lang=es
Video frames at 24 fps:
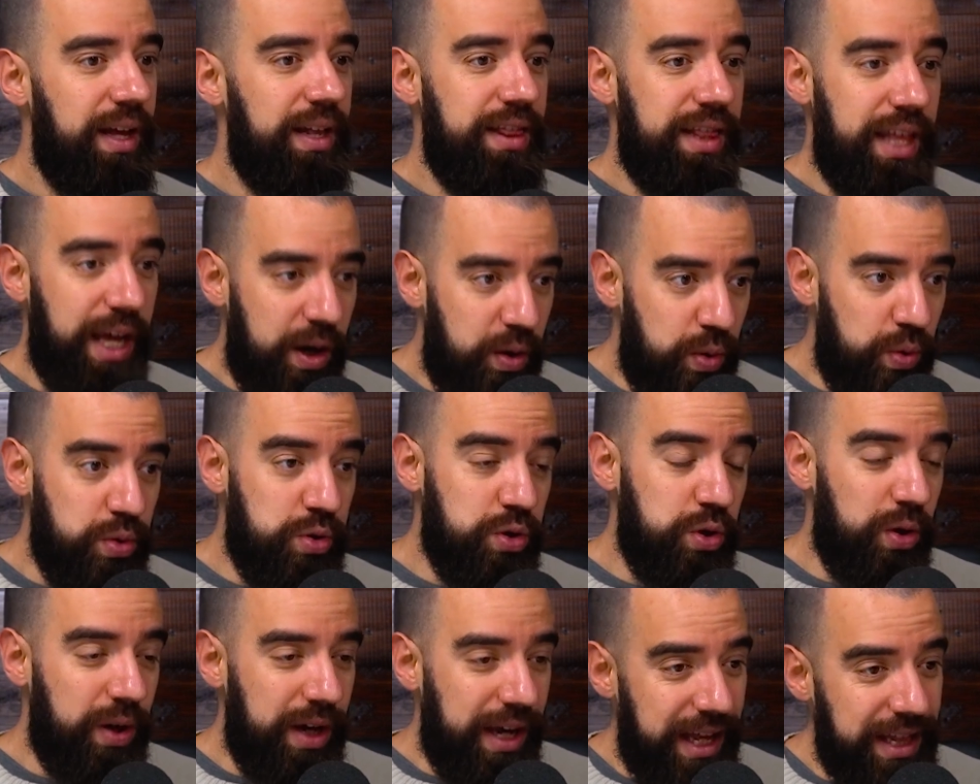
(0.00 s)
de
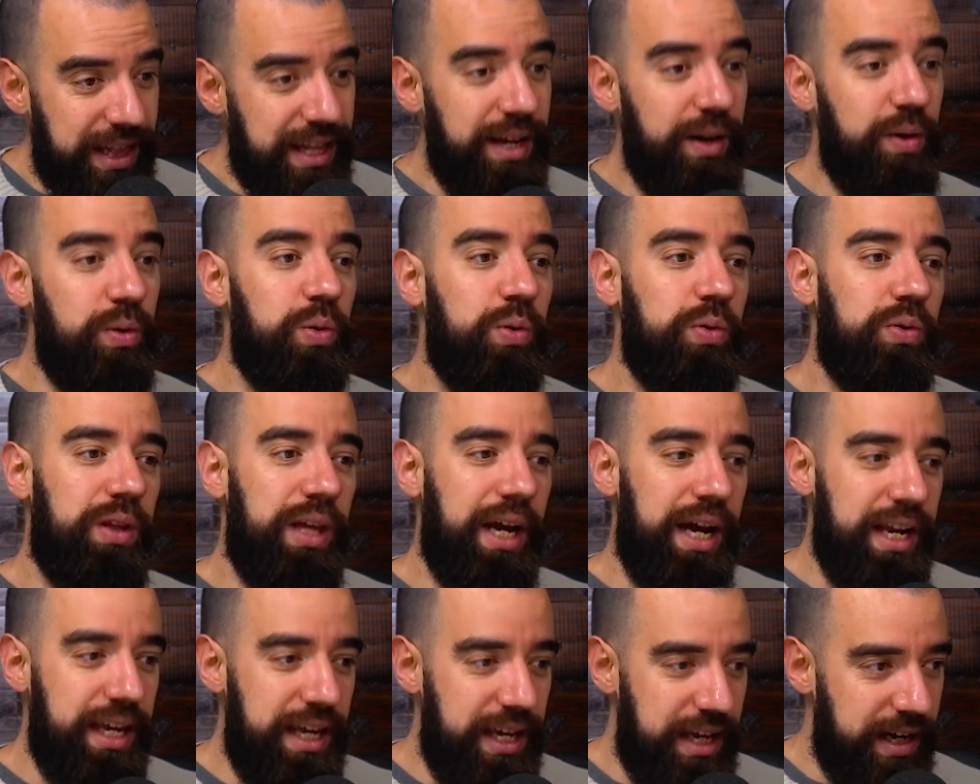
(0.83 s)
cursos que te
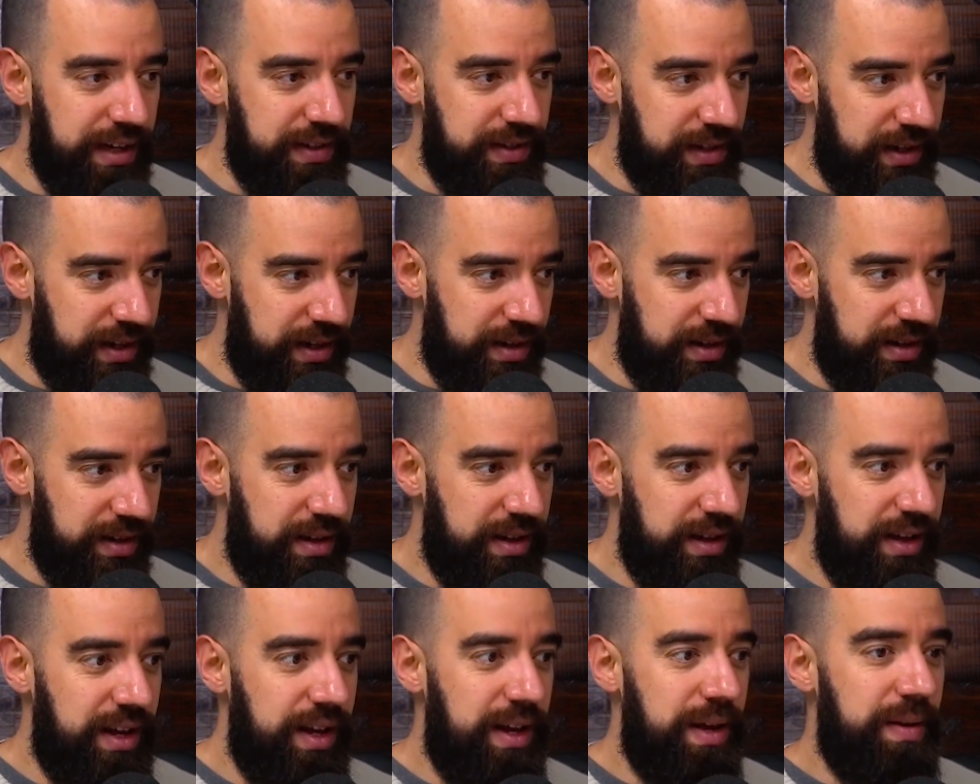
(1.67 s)
gustaría hacer.
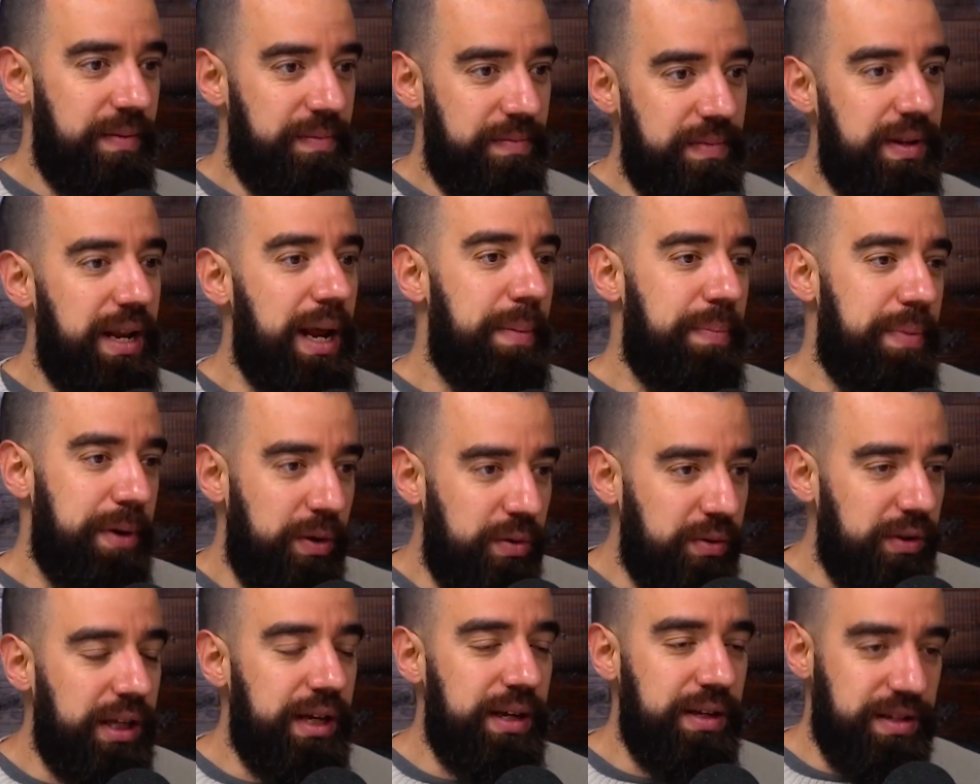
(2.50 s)
La
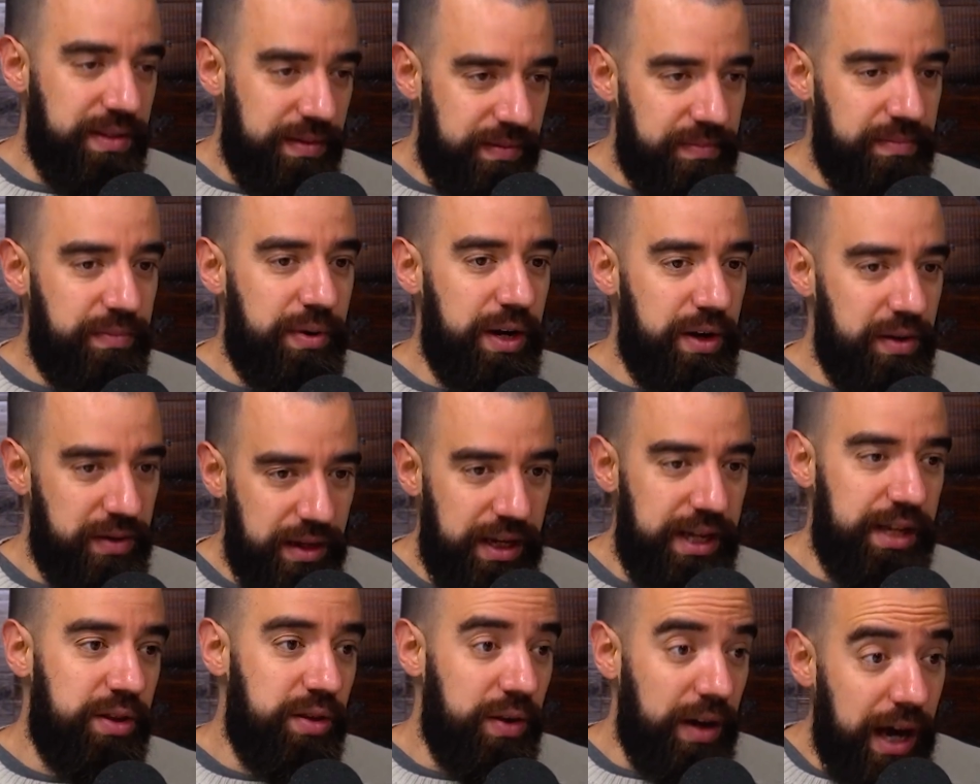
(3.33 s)
pregunta es, bueno,
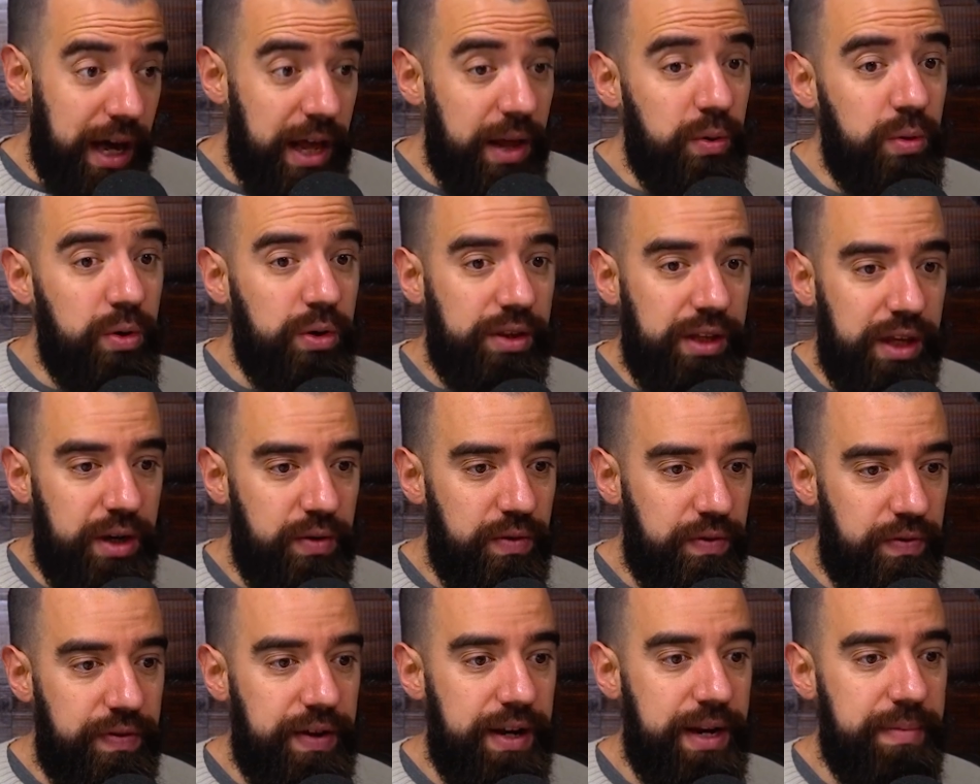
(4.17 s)
listo, cada uno tiene
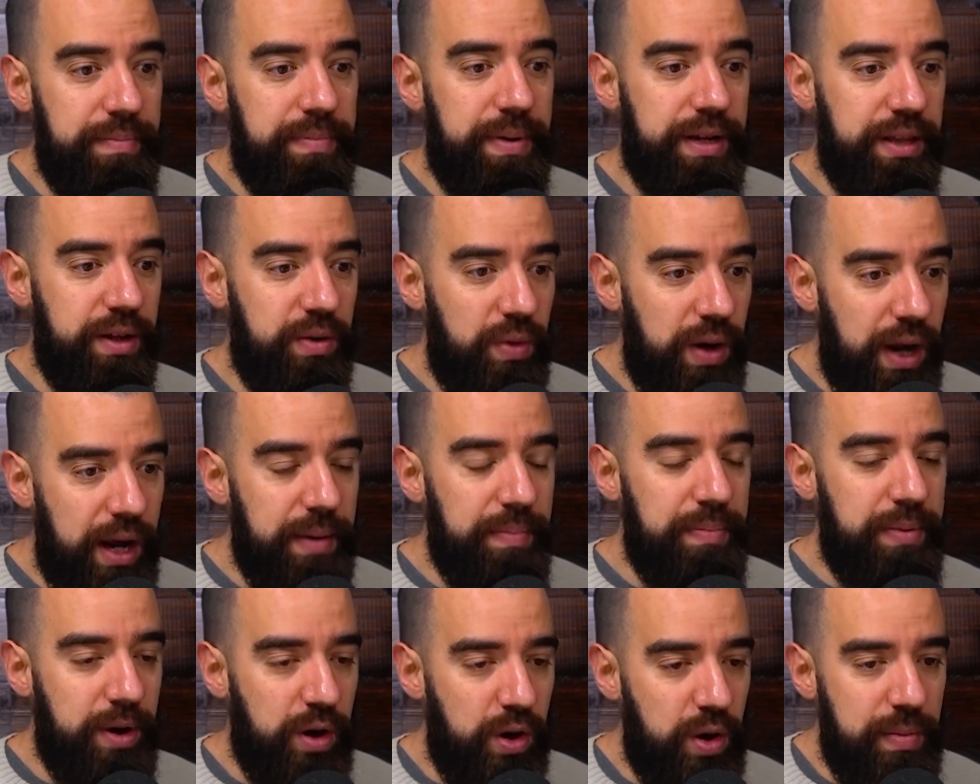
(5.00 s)
un fin en
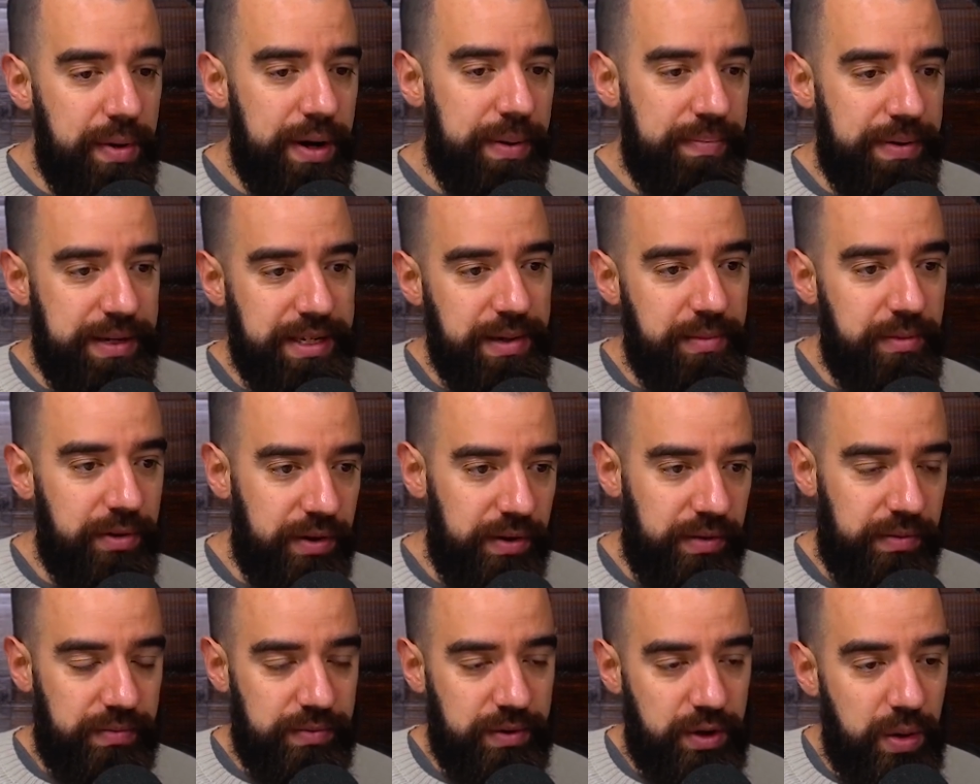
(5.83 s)
particular, pero ¿cómo
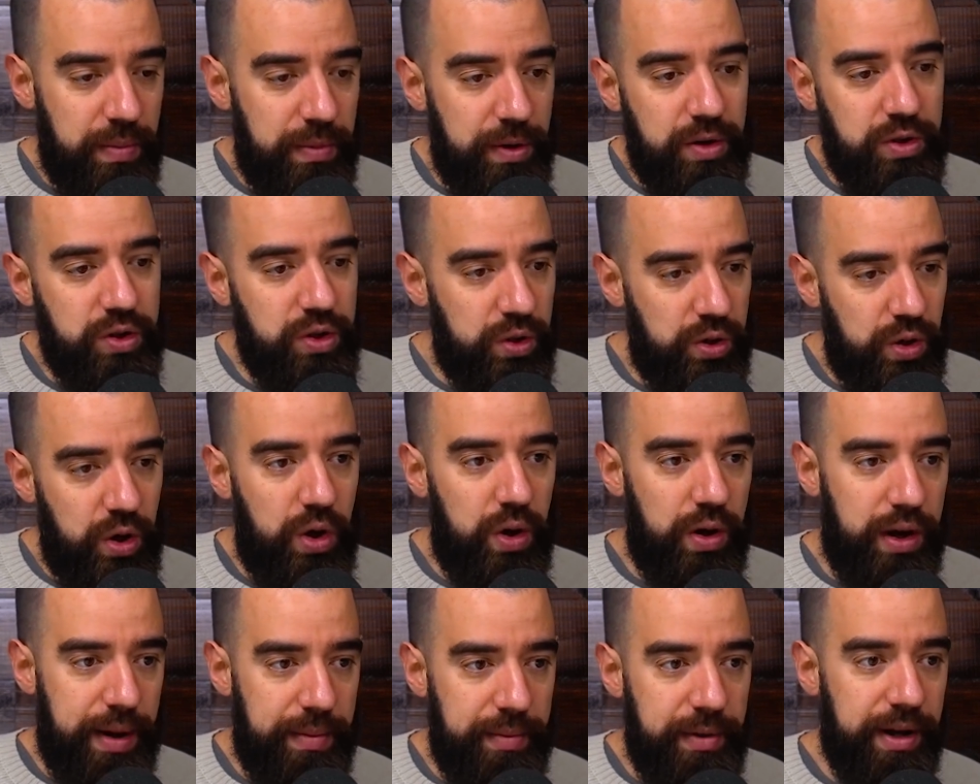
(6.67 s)
empezamos, cómo nosotros
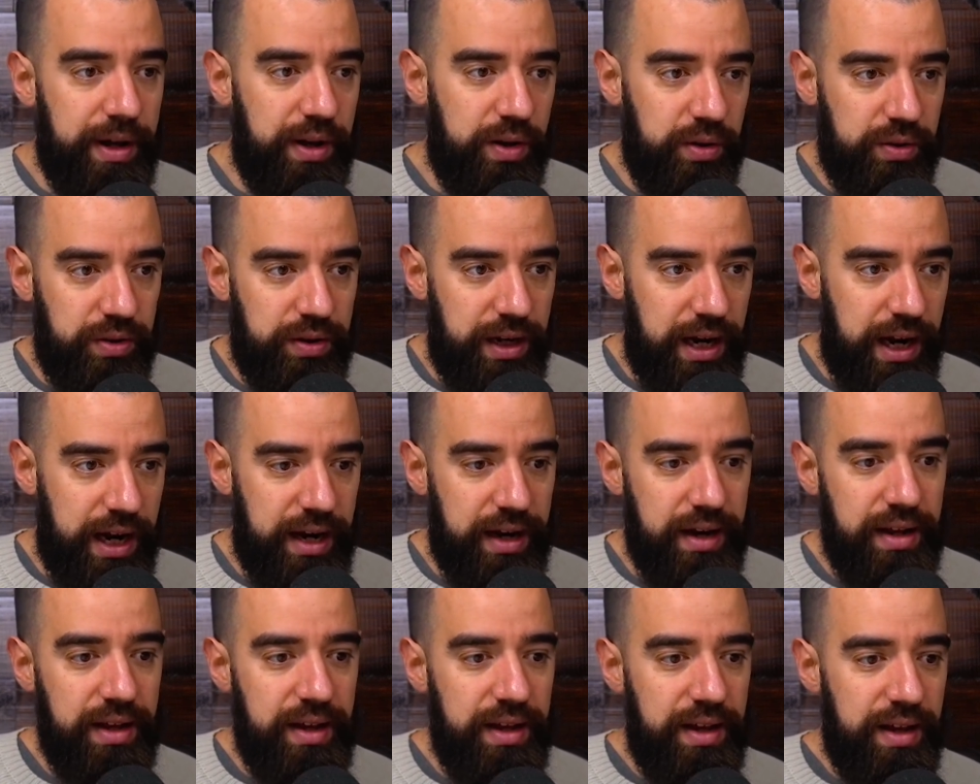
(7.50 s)
logramos
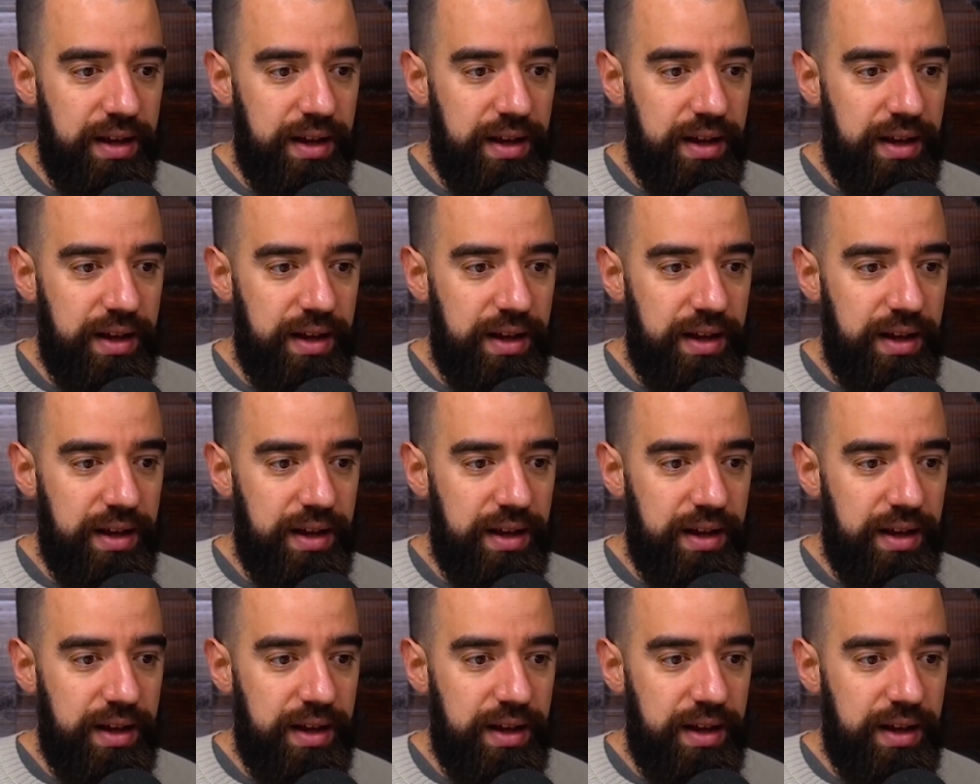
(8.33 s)
encontrar